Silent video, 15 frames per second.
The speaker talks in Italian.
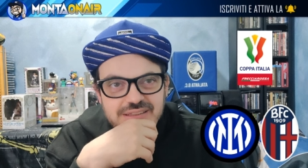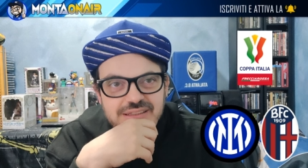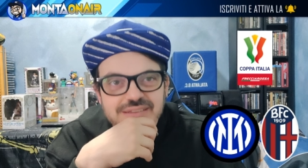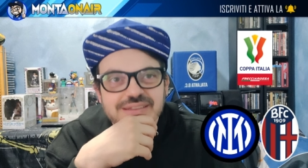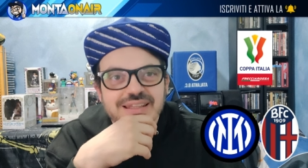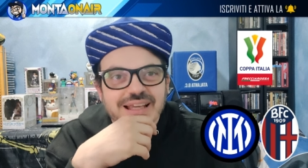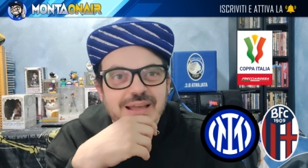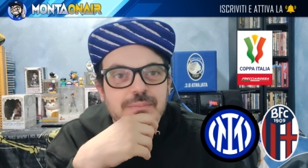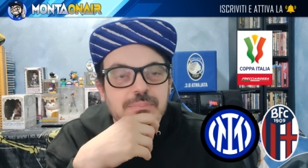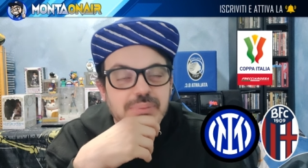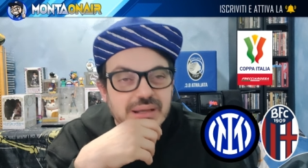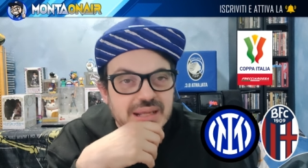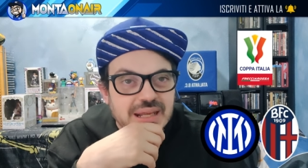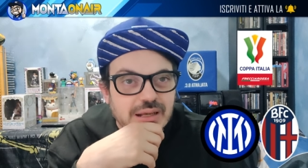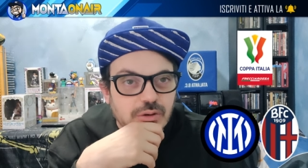da,
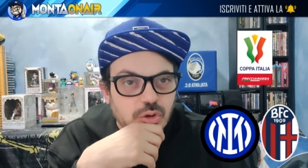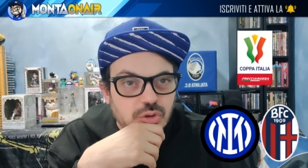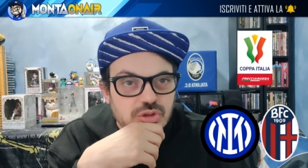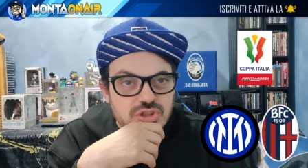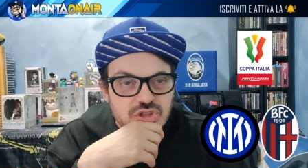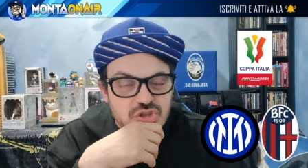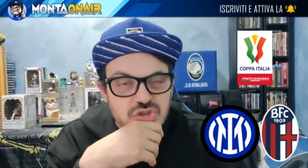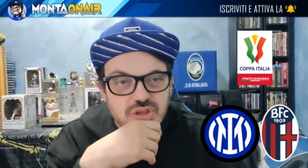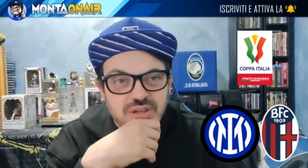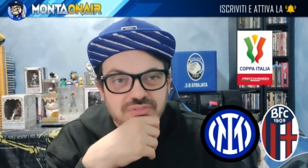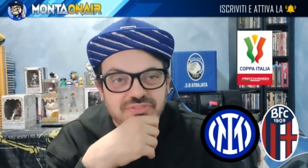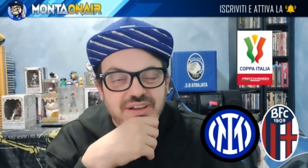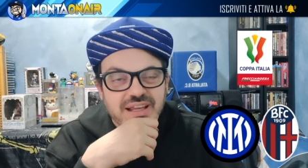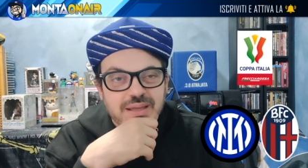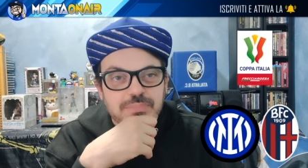campanello nel senso che
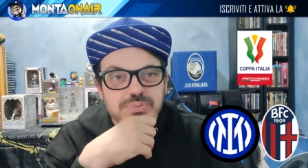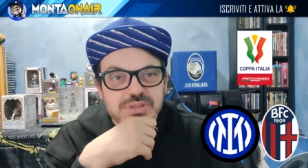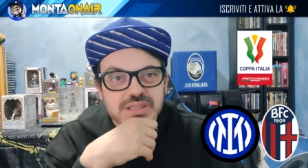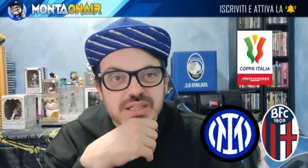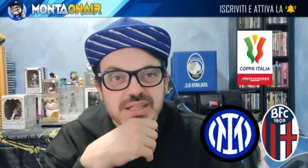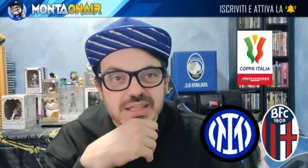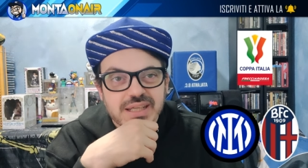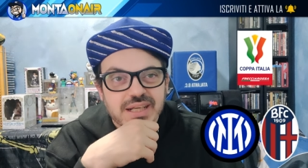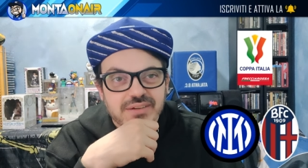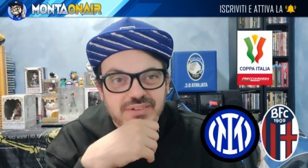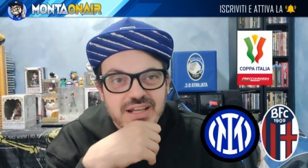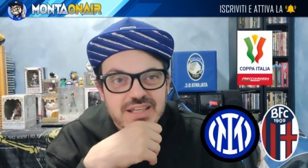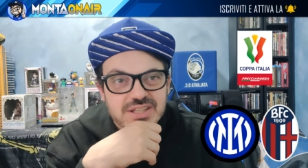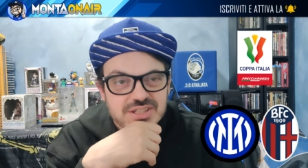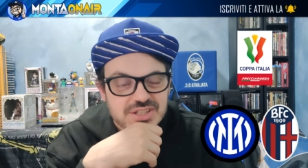fa capire che
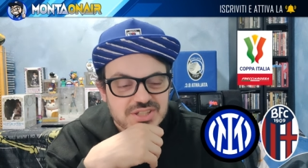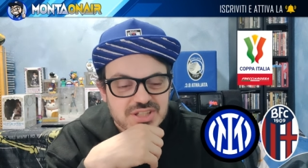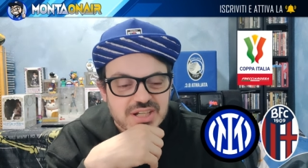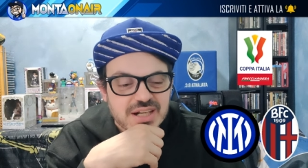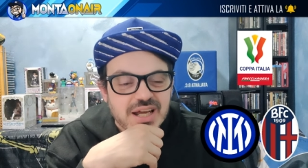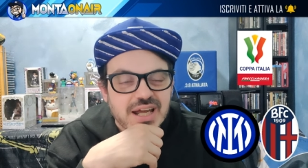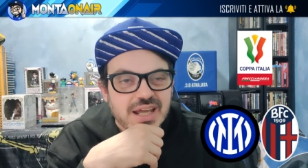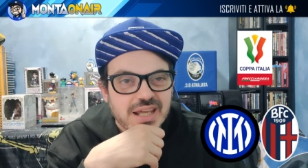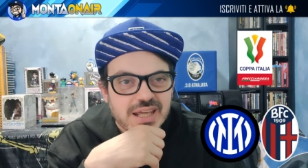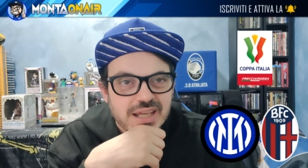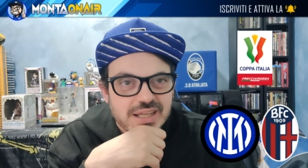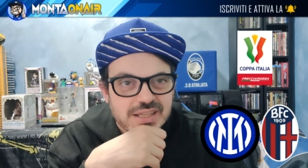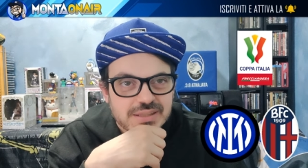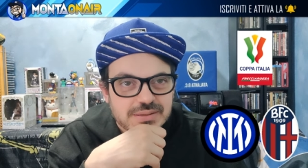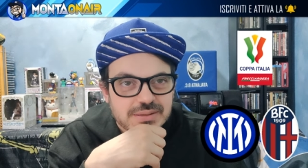Ravaglia stasera è
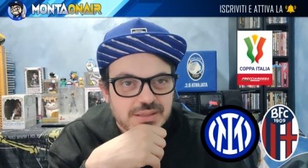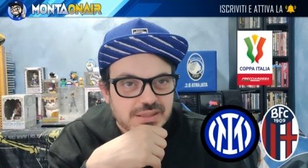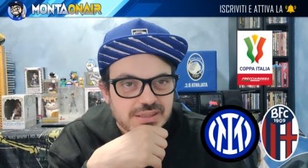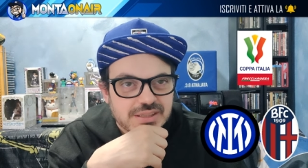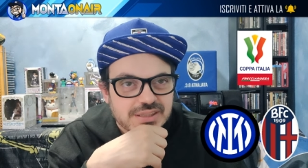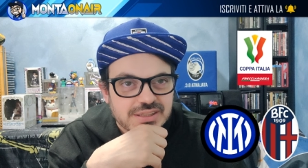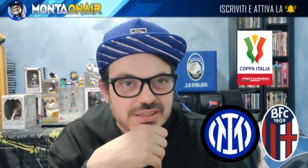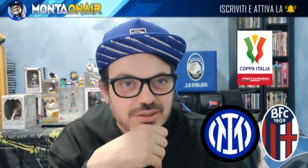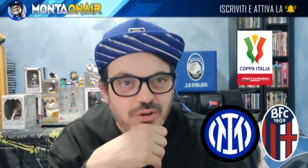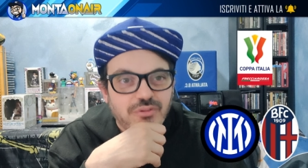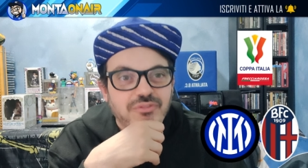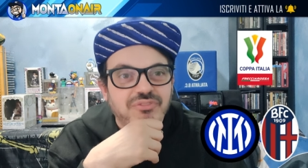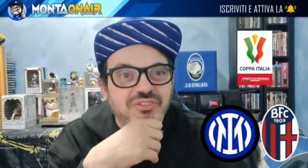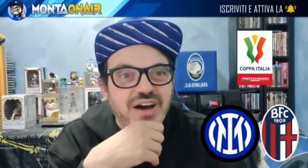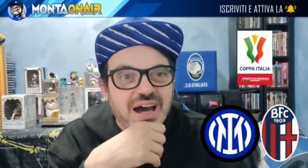in, in,
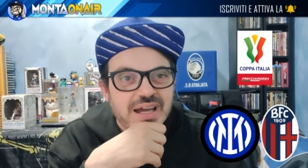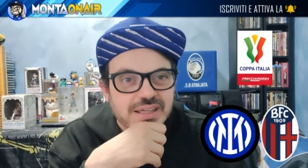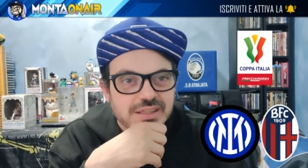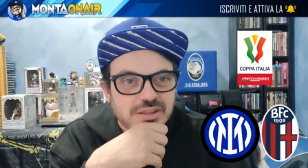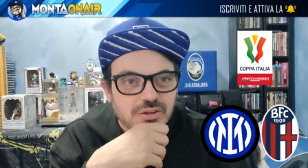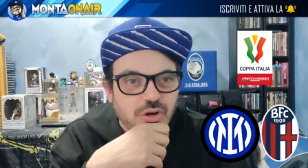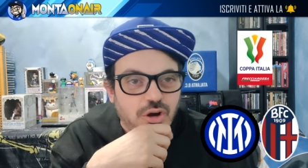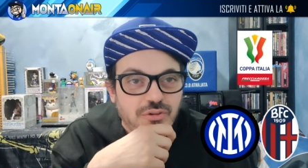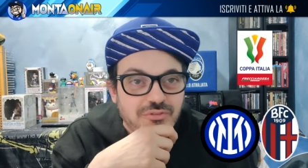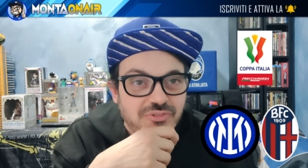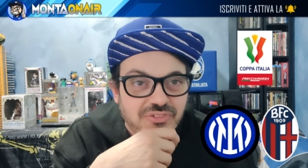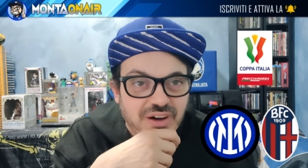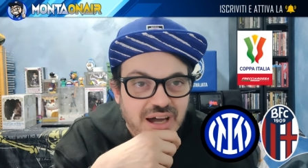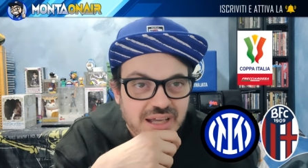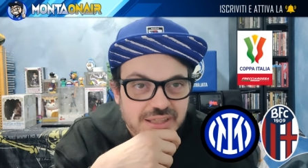on fire on
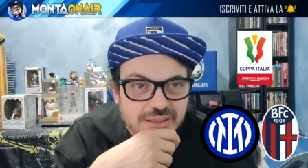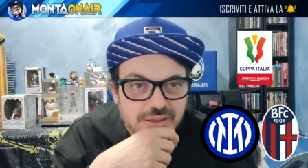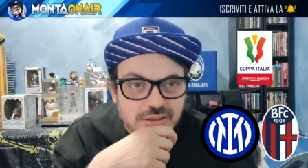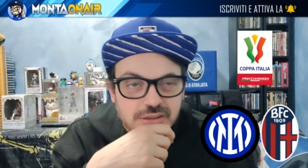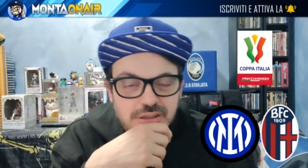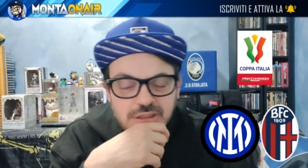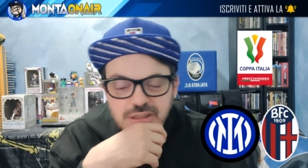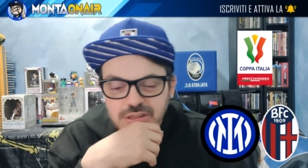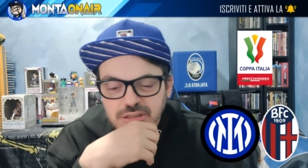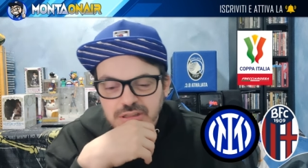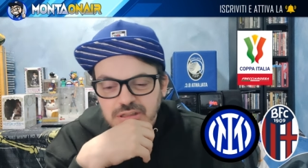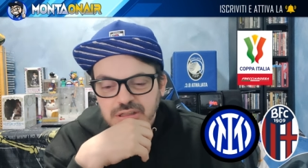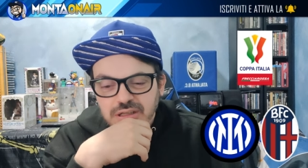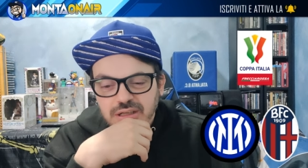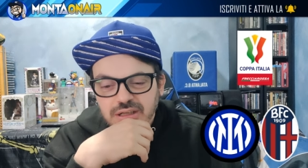fire
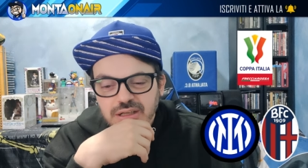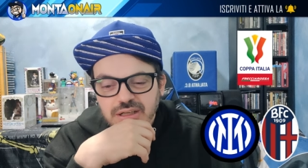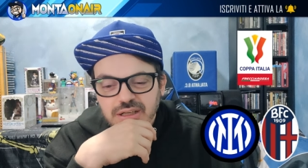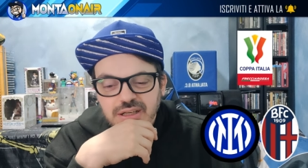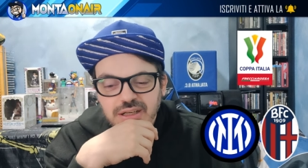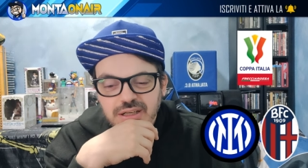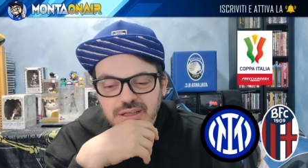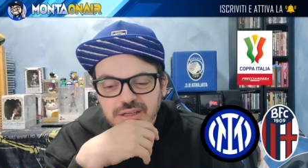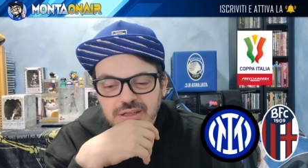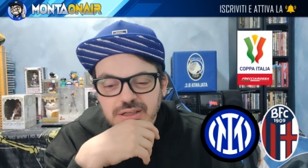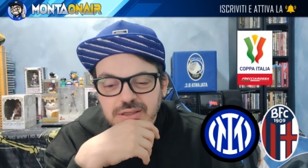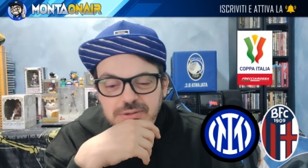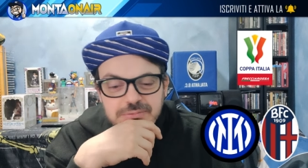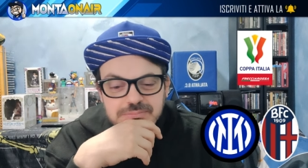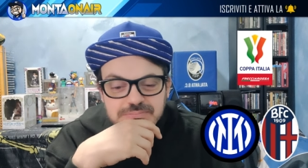
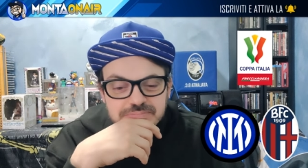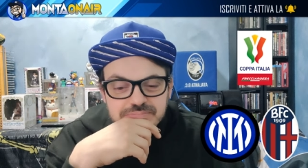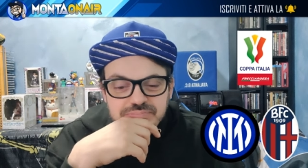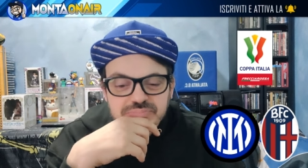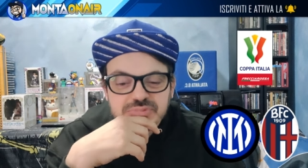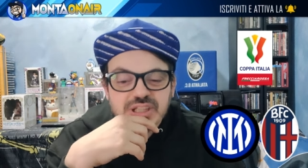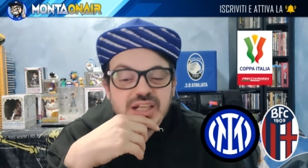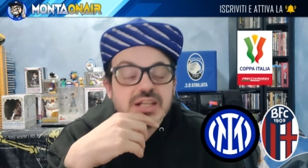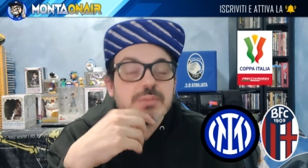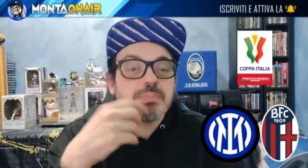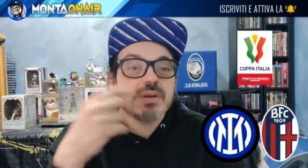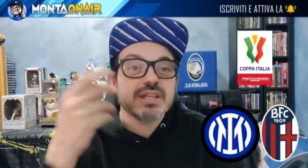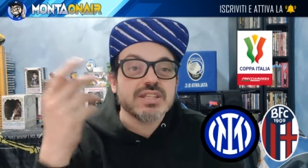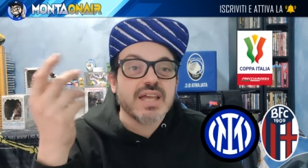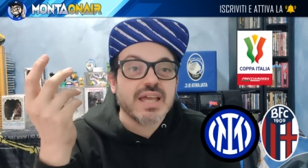eh, nella
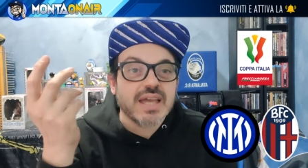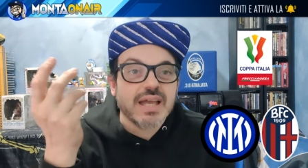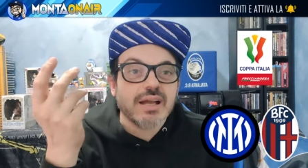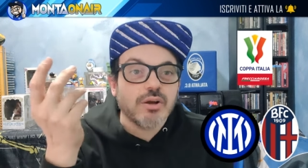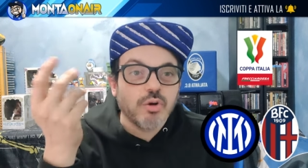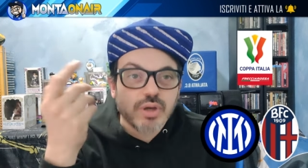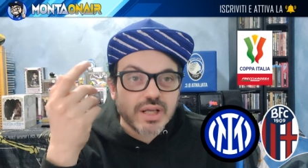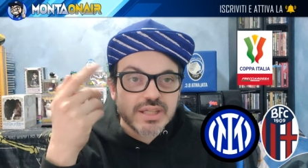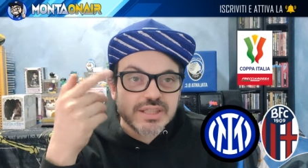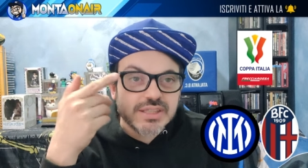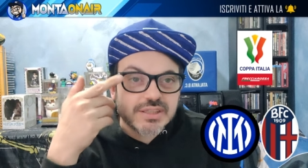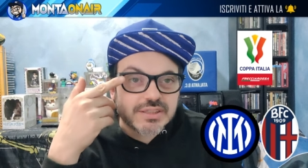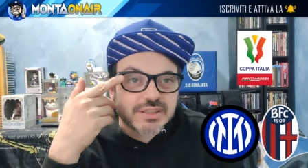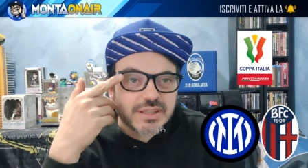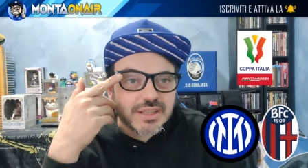ripresa è ancora
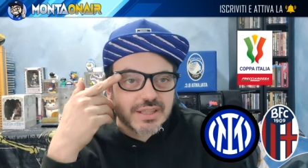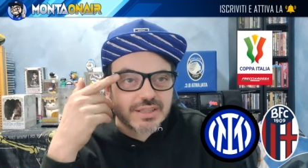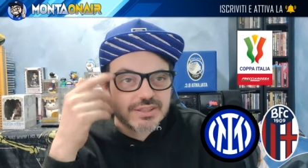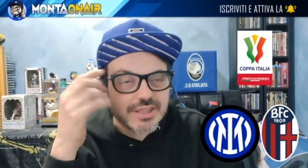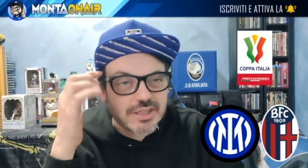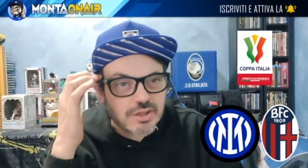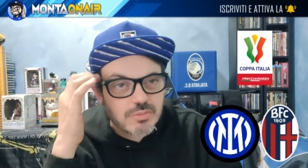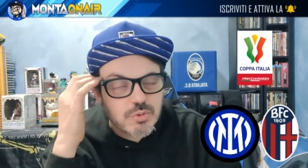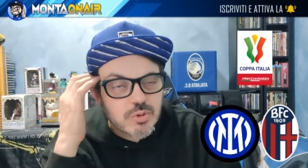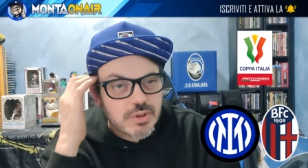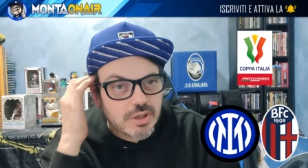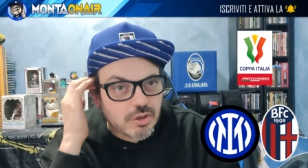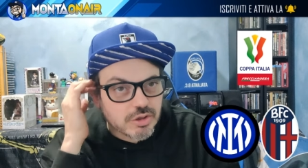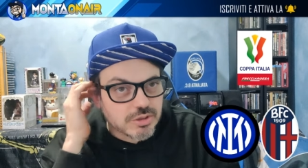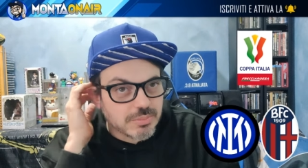Inter che tiene comunque
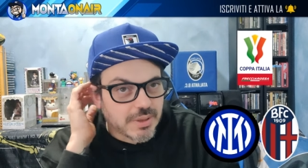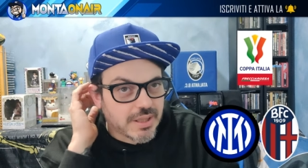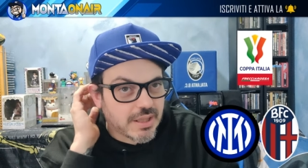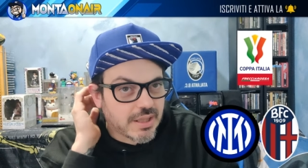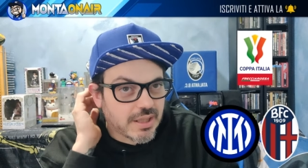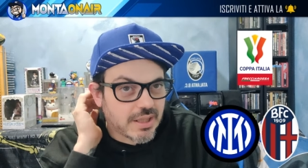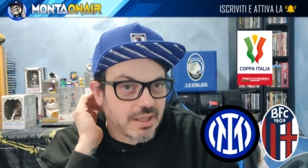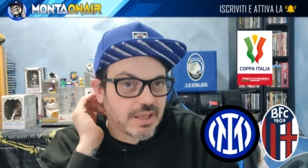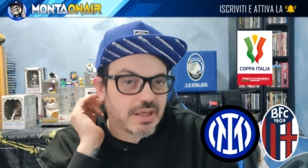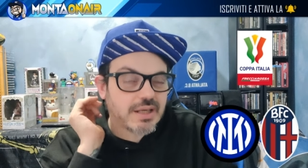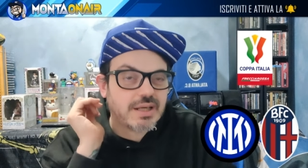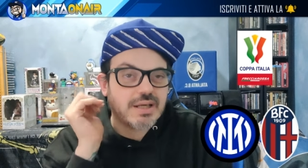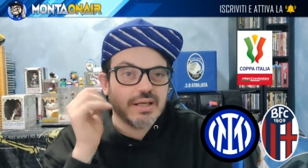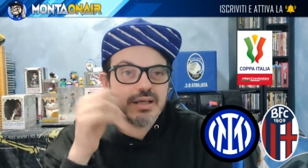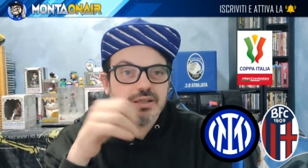un
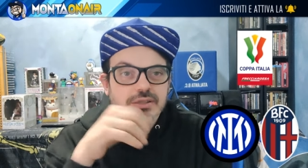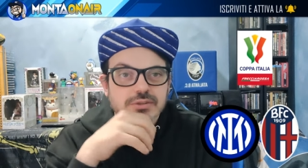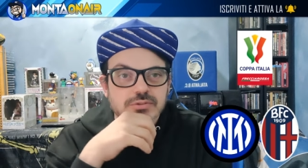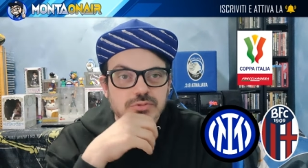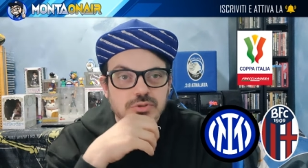ottimo